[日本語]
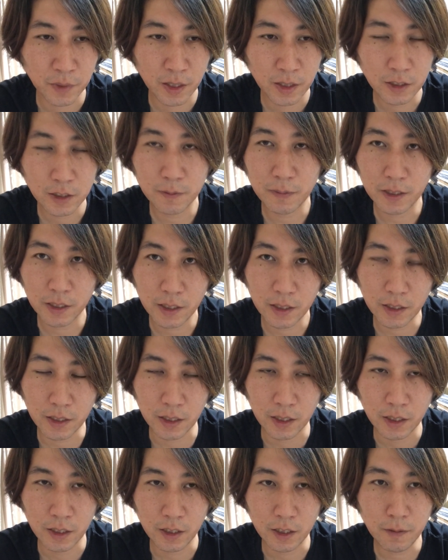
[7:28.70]
つま
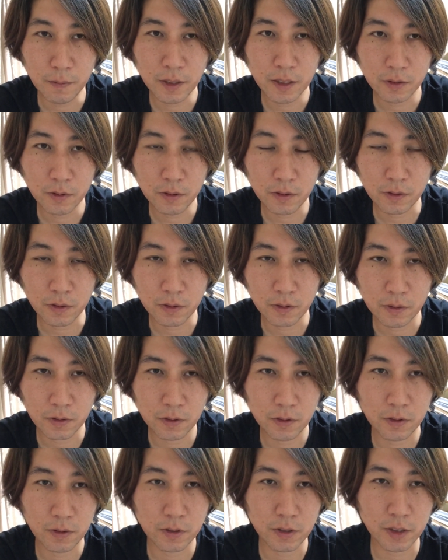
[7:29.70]
り今のこ
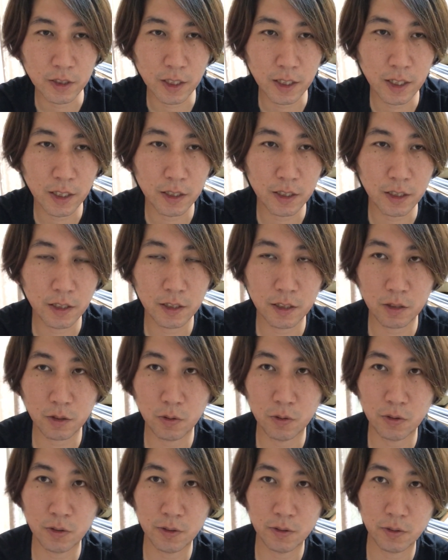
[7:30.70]
の社会的な
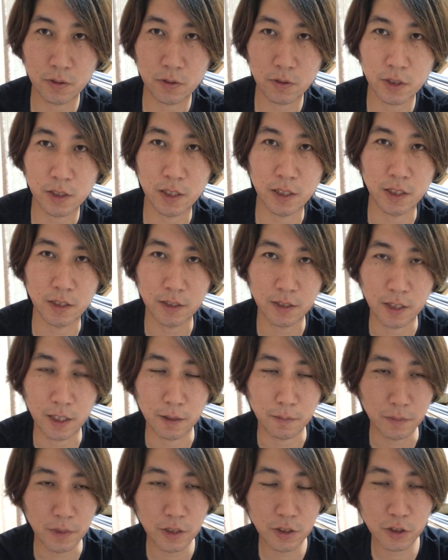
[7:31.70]
構造としてですね
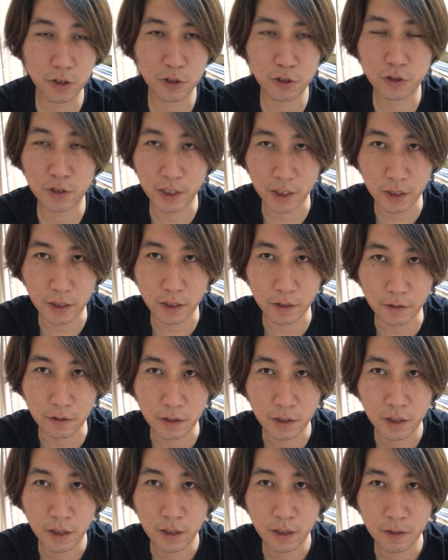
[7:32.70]
民主主義っていう
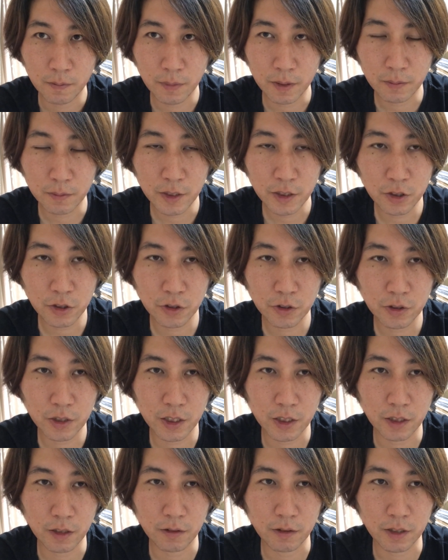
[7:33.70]
まあ、民主主
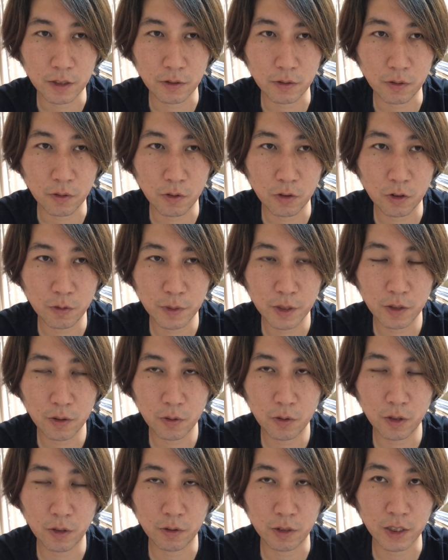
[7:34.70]
義っていうのはその国民の
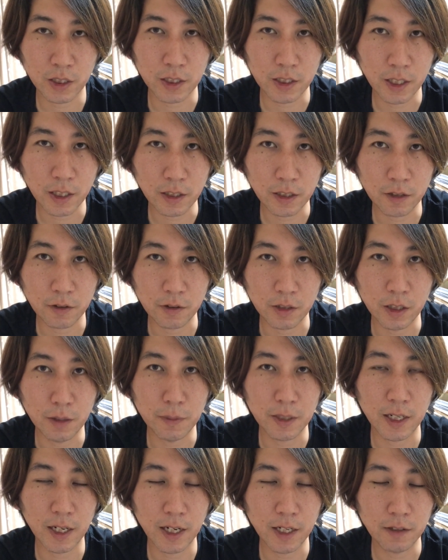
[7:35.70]
声を聞いてっていう意
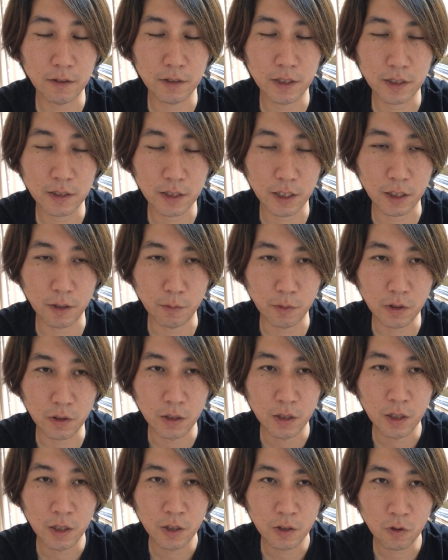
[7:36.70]
味があるんですけれども
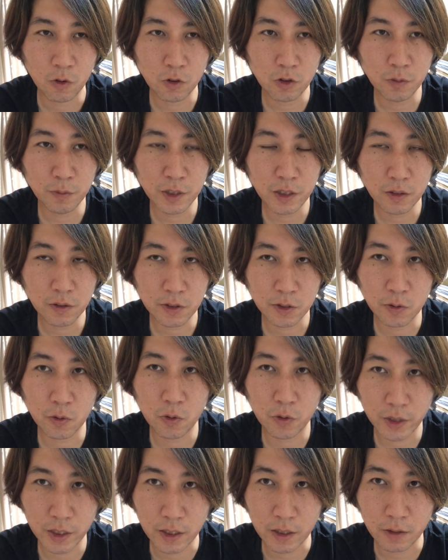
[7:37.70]
国民の
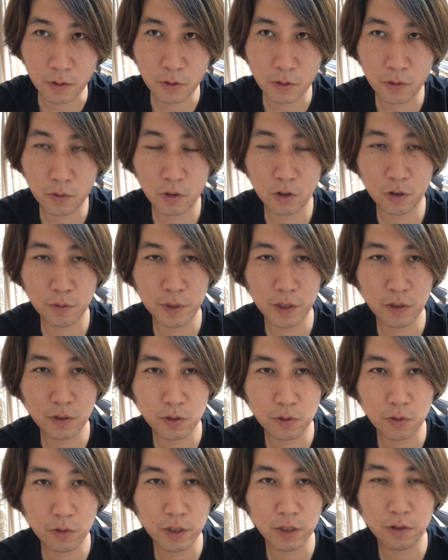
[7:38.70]
相違この国民の
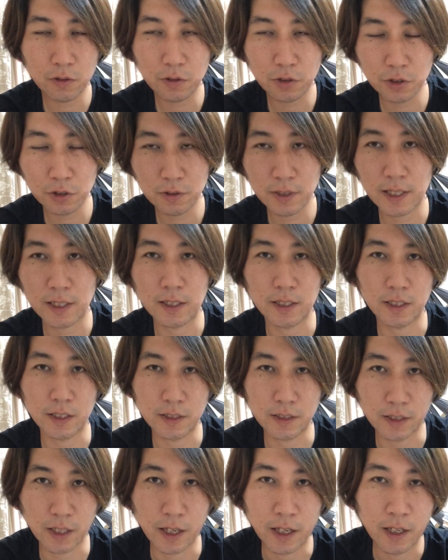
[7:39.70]
総意という手段がで
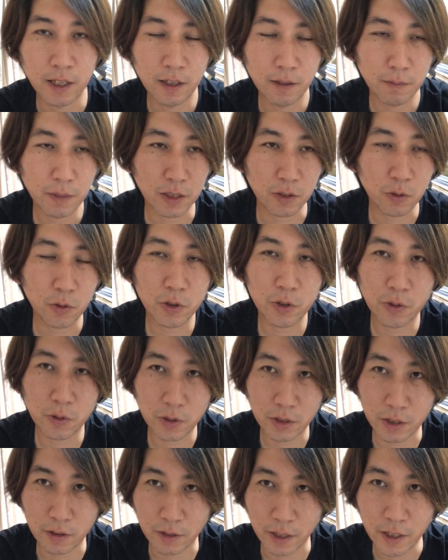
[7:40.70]
すね、まあ、投
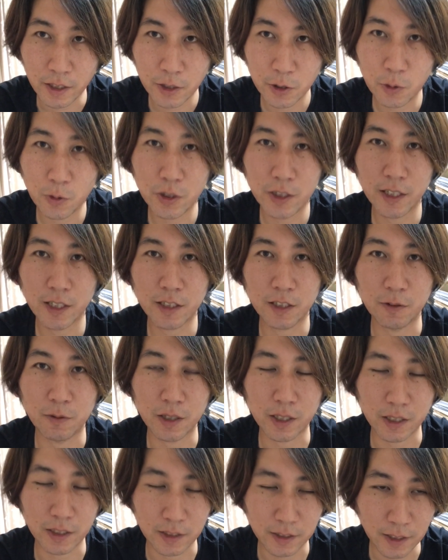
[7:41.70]
票っていうね票になってるわ
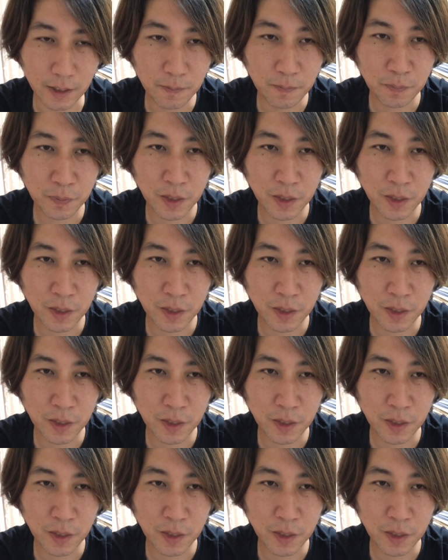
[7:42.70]
けですね